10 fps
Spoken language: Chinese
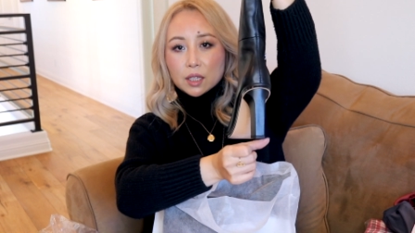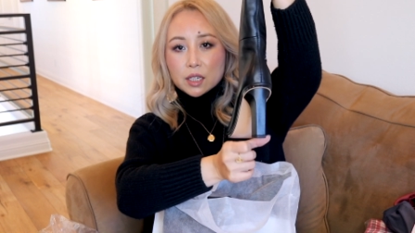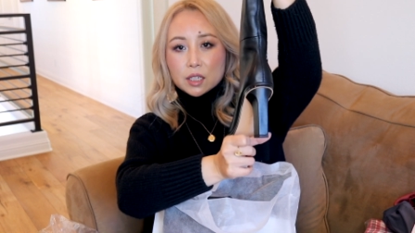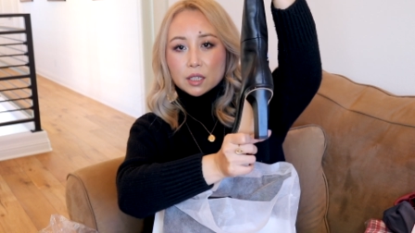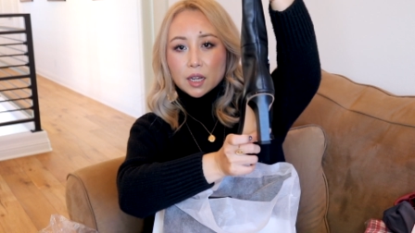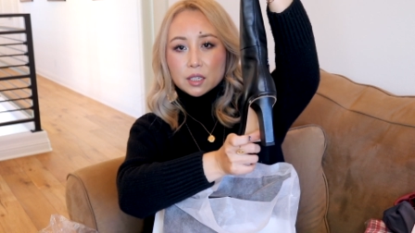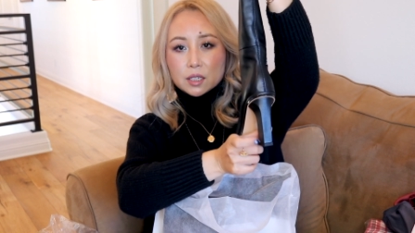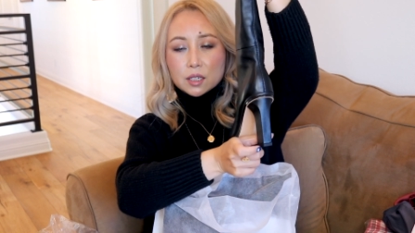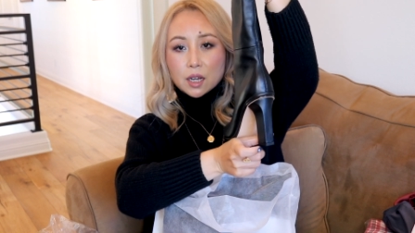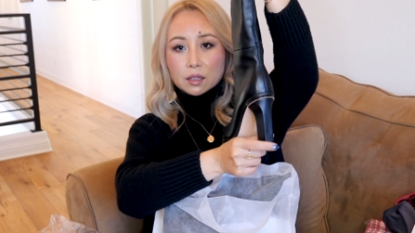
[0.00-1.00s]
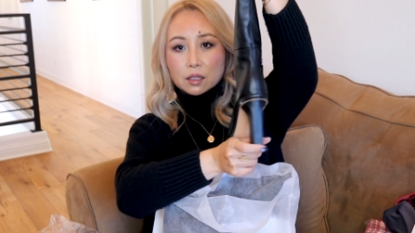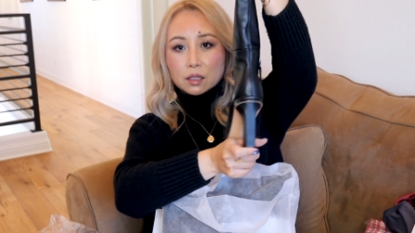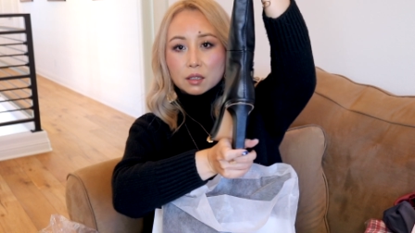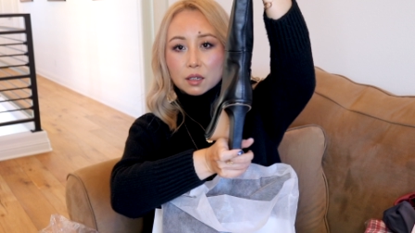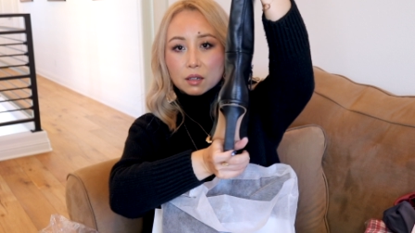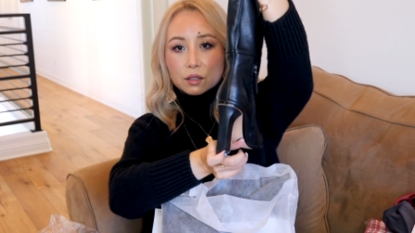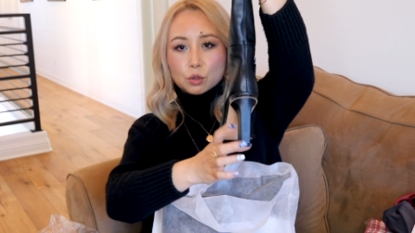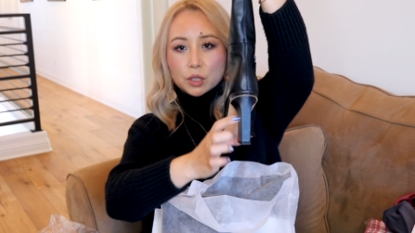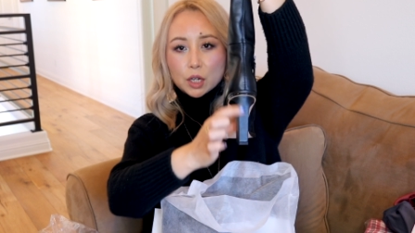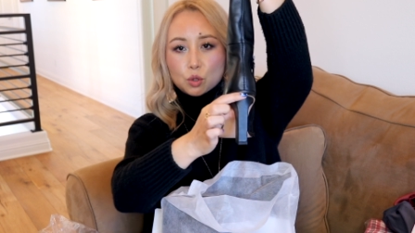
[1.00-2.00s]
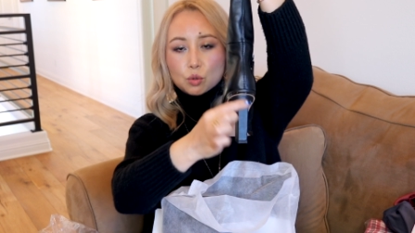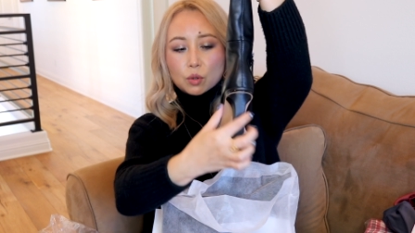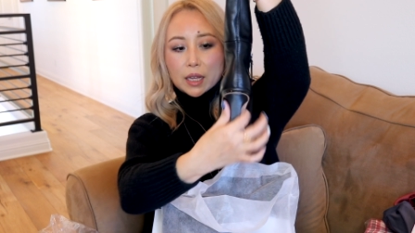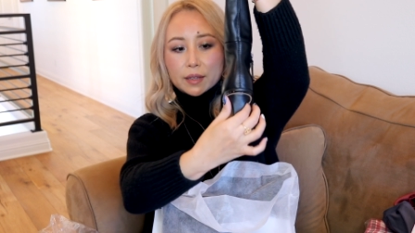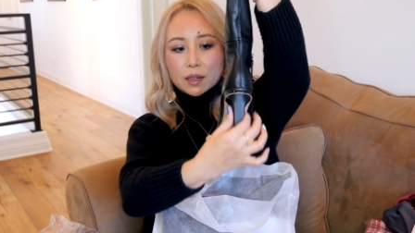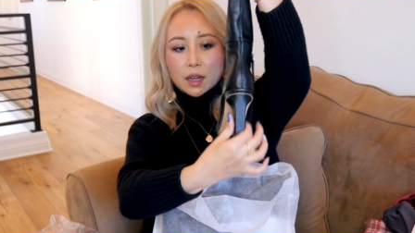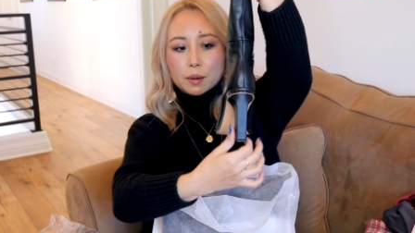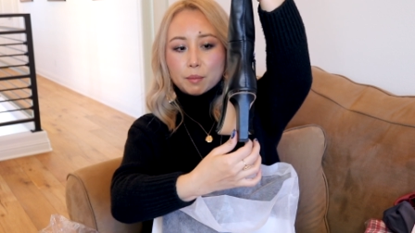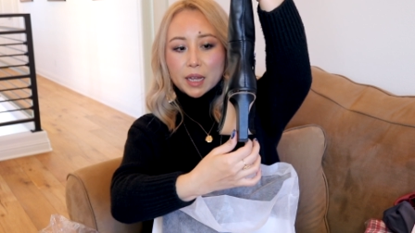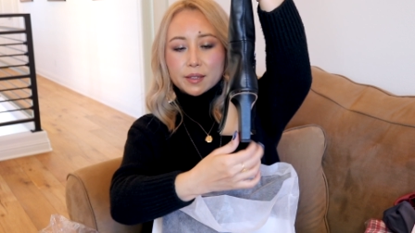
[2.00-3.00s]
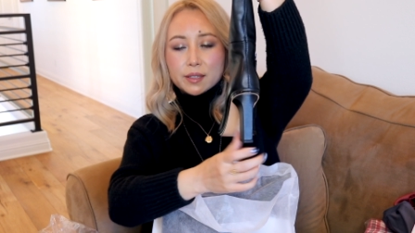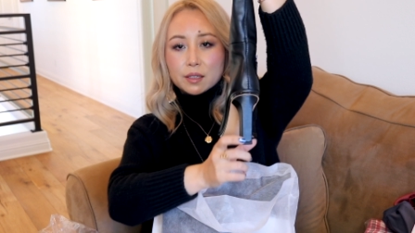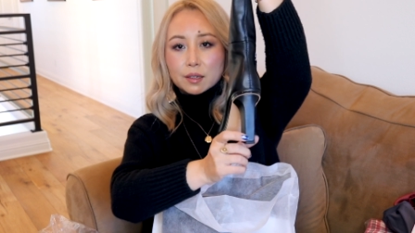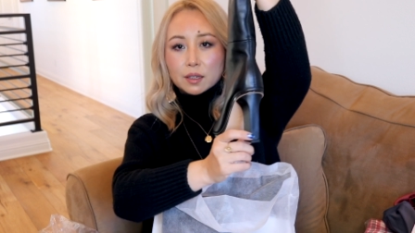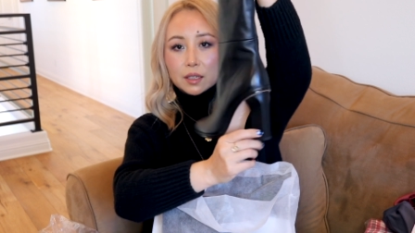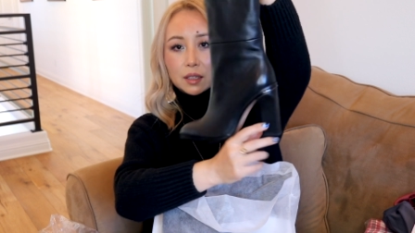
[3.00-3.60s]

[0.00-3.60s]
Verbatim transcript: 但是它是这样的一个跟儿，就是它竖过来呢还蛮细的，